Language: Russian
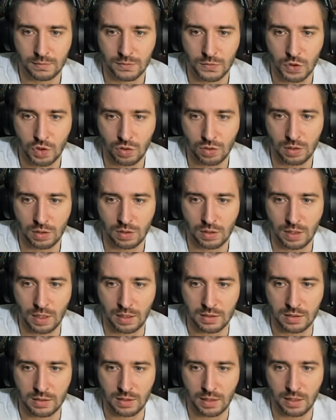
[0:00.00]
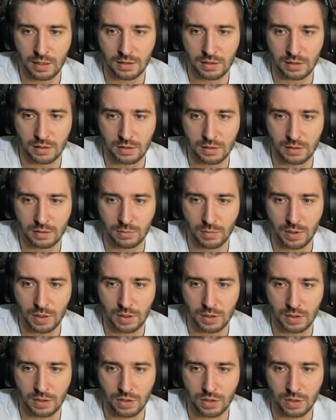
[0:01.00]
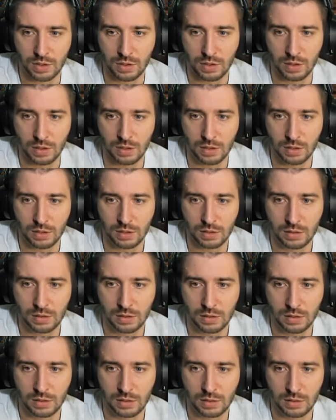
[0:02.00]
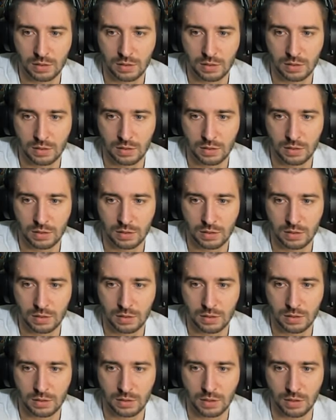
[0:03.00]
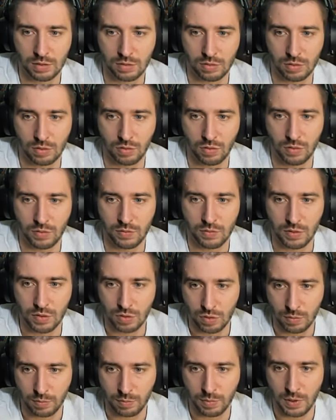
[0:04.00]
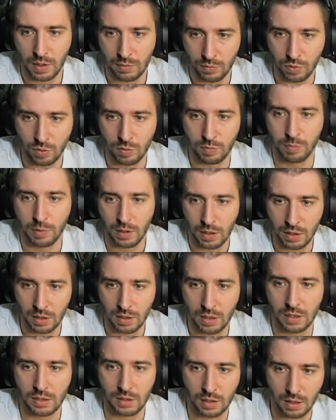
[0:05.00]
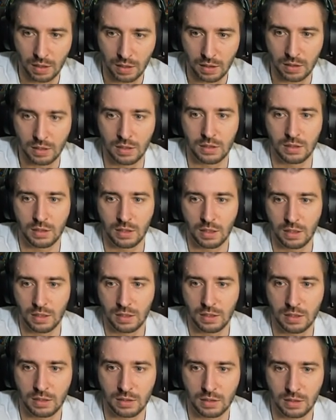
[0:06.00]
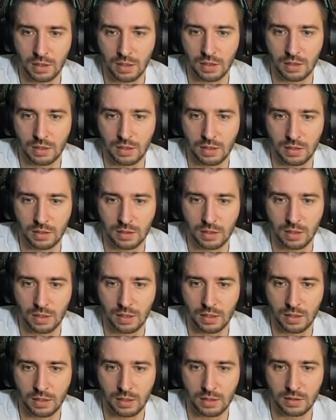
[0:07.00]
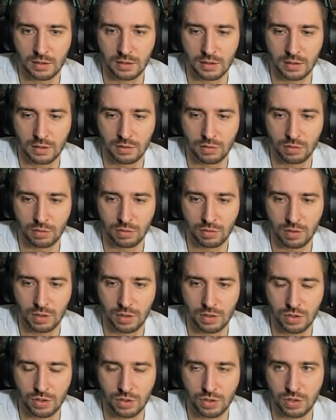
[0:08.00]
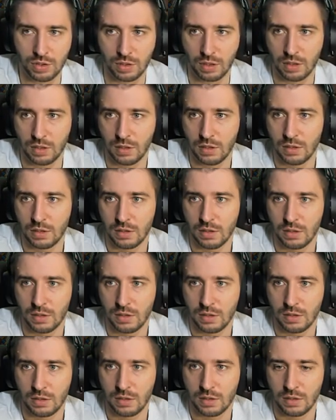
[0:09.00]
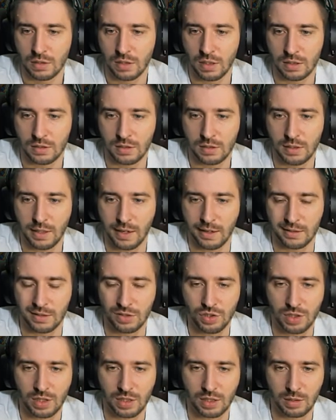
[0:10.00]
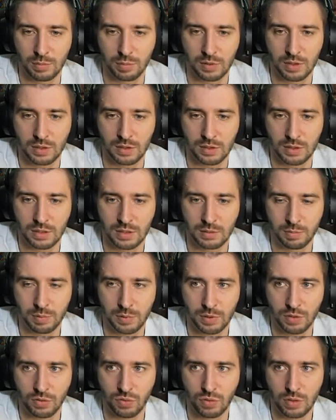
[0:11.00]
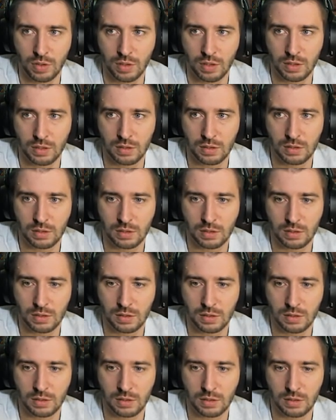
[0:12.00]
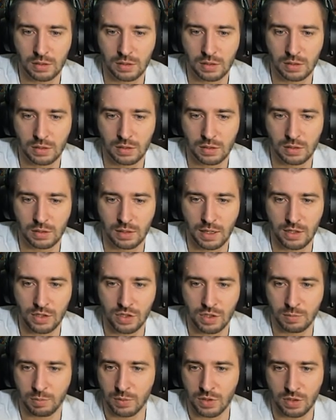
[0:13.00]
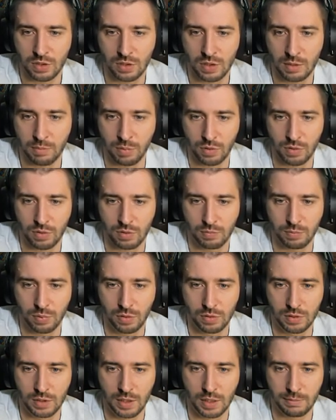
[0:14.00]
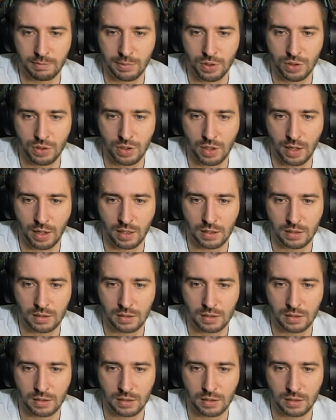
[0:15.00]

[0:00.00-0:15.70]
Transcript: Что-то так, знаете, малышник. Нету такого, что прям тупо легенда, легенда, легенда, легенда, легенда, друидище. Как-то так. Начало было неплохое. Дальше пошла про полная печаль.